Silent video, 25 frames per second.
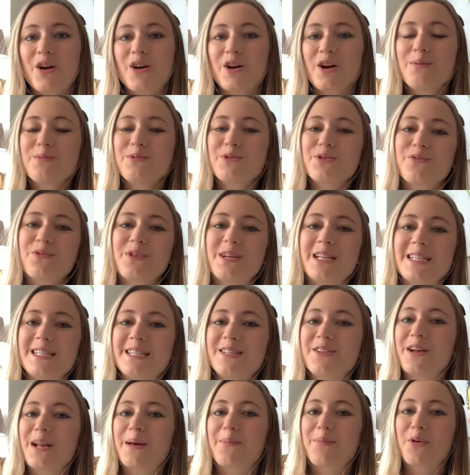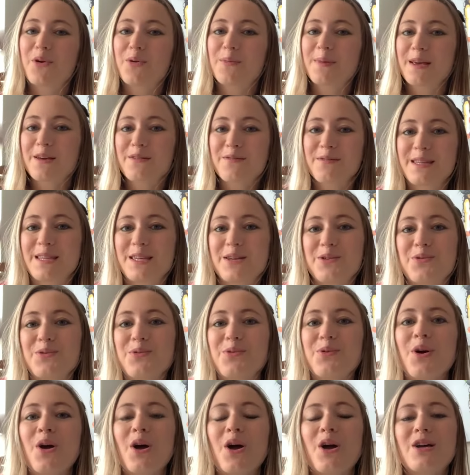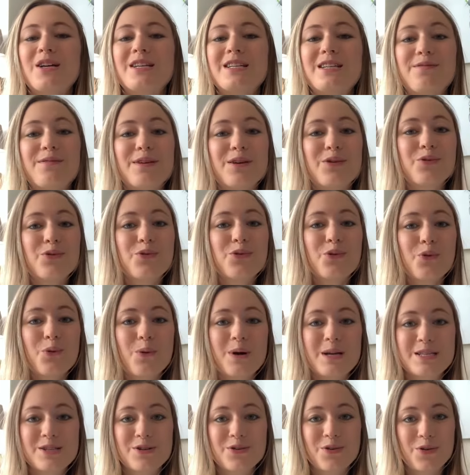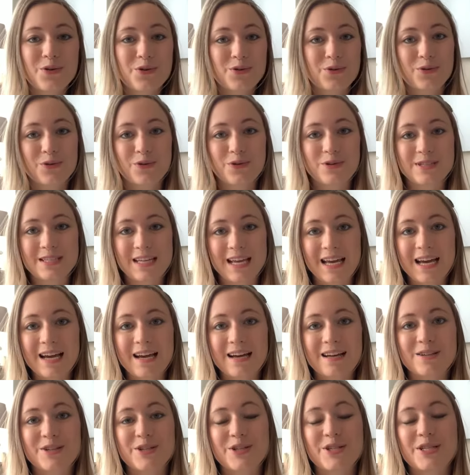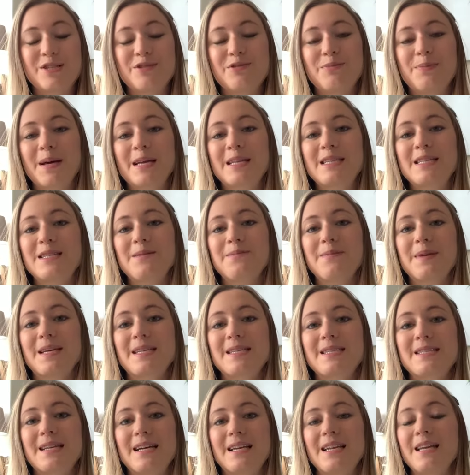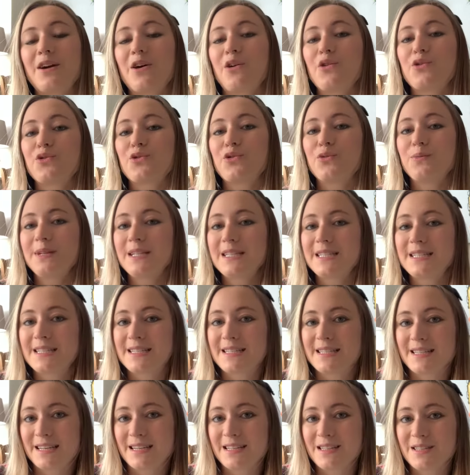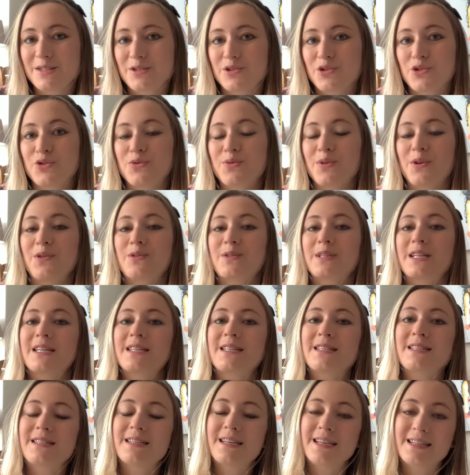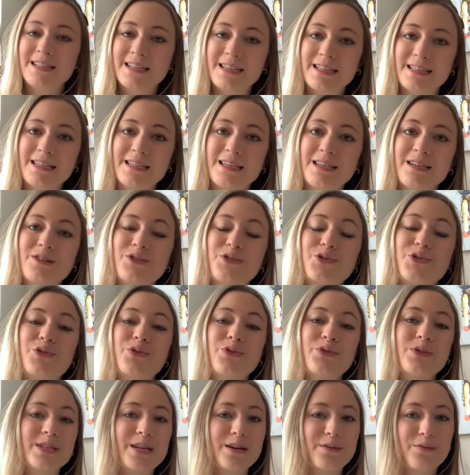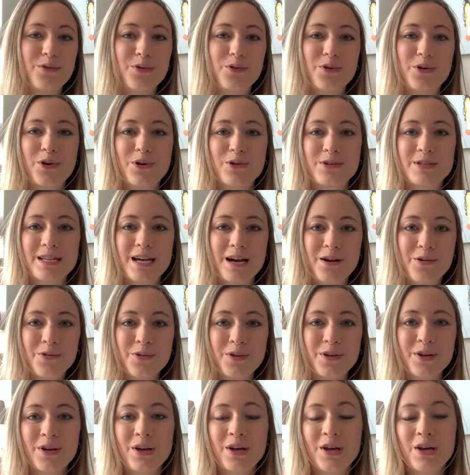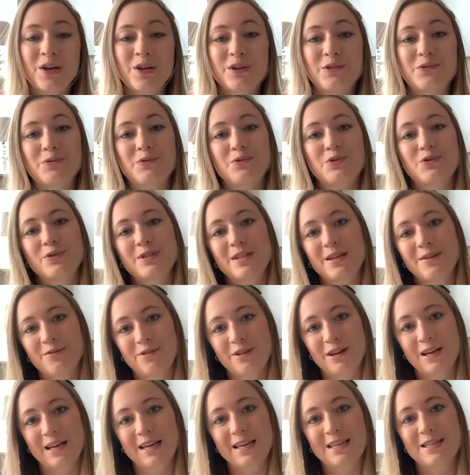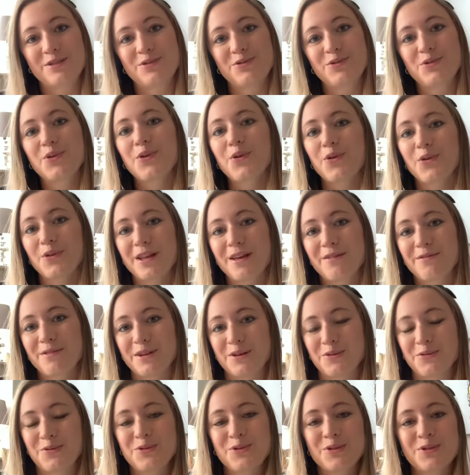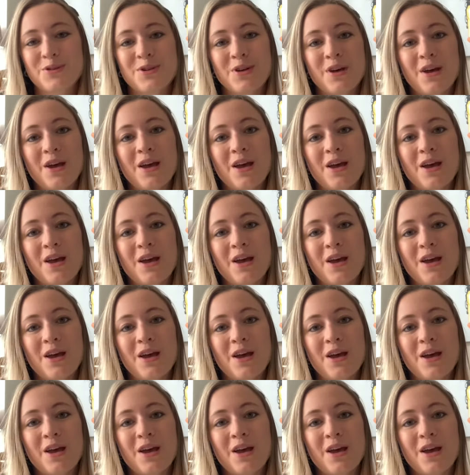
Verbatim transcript: Comme je vous l'ai dit dans la première vidéo, j'ai vécu 3 ans en Angleterre, je suis partie m'y installer en 2017, je suis rentrée cette année, juste avant le lockdown, donc juste avant la crise du coronavirus.